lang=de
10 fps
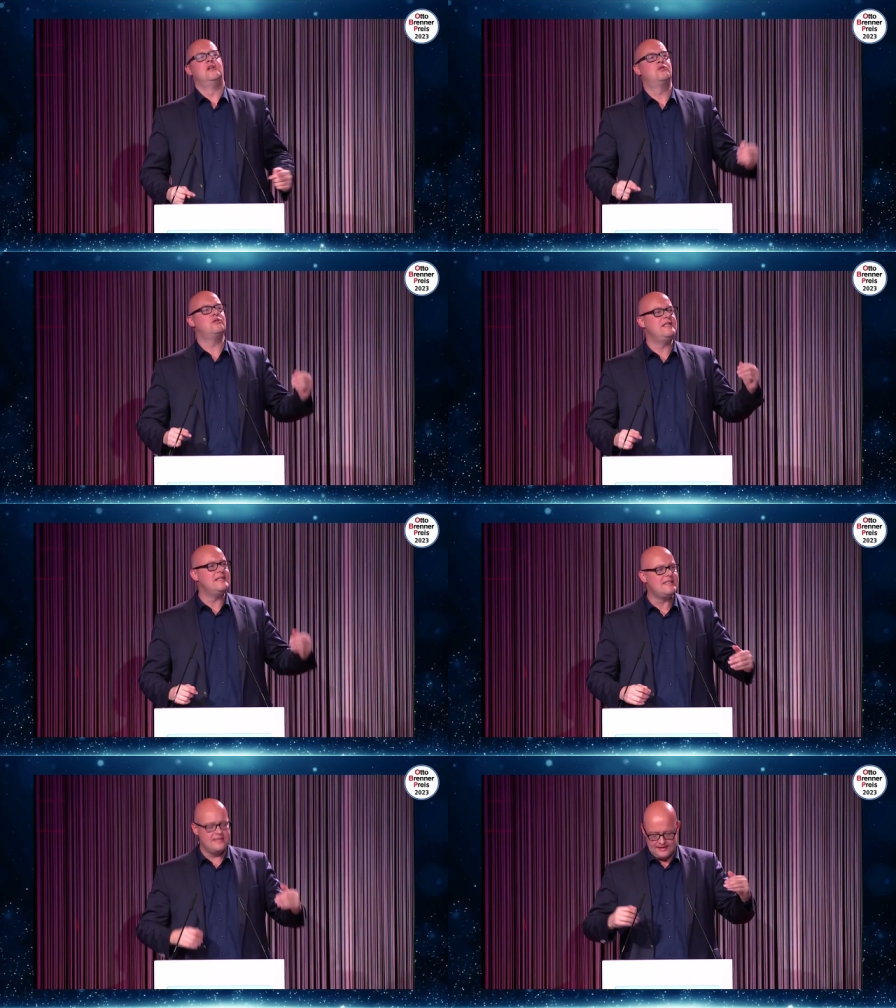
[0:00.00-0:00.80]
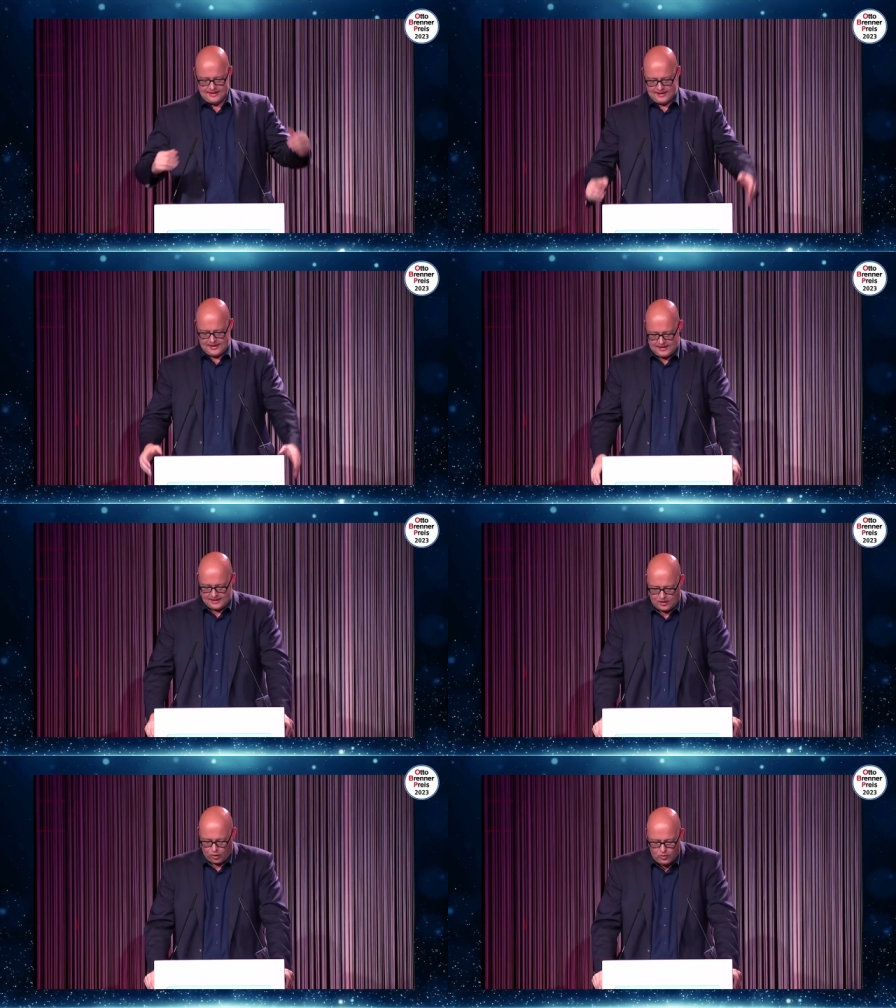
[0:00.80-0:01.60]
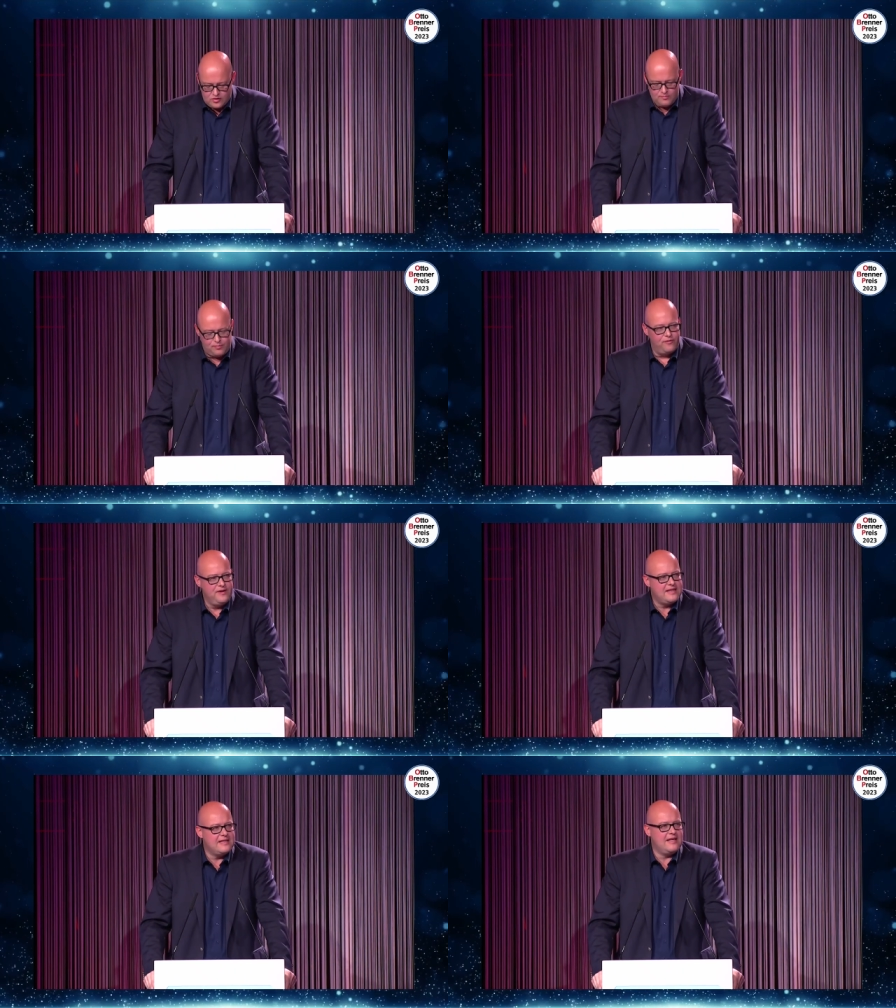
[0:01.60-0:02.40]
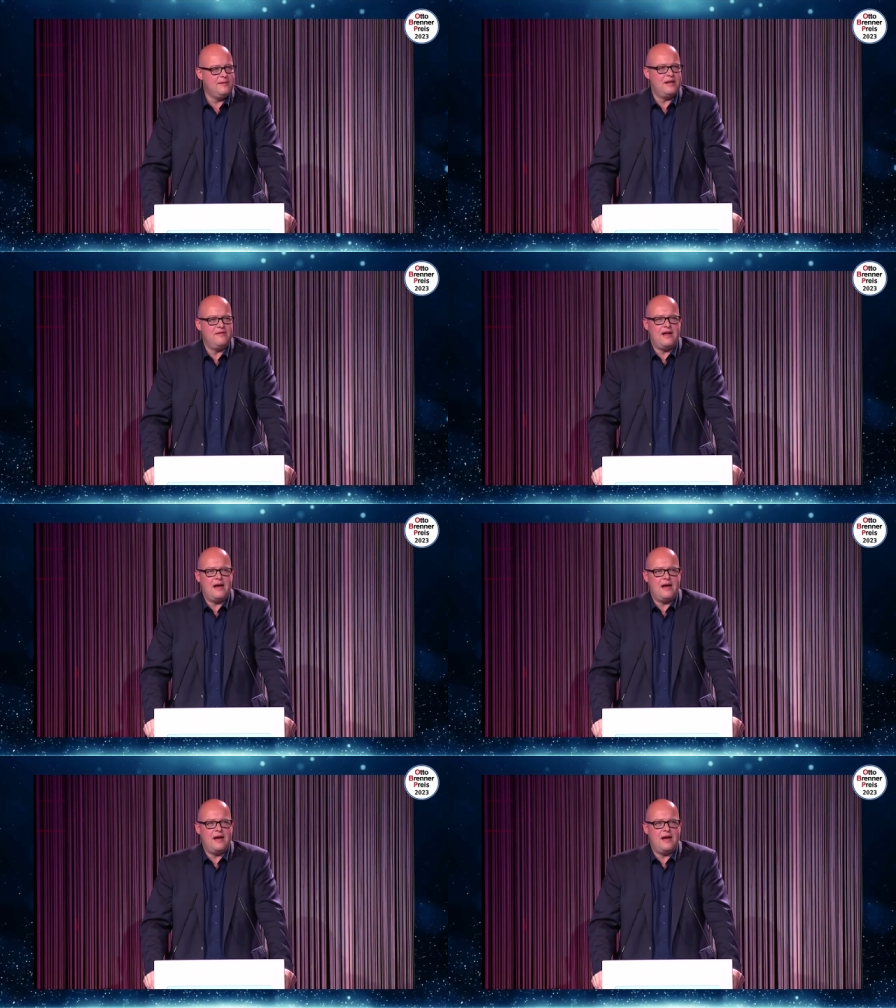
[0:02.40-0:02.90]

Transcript: zu diesen großen, profitgetriebenen,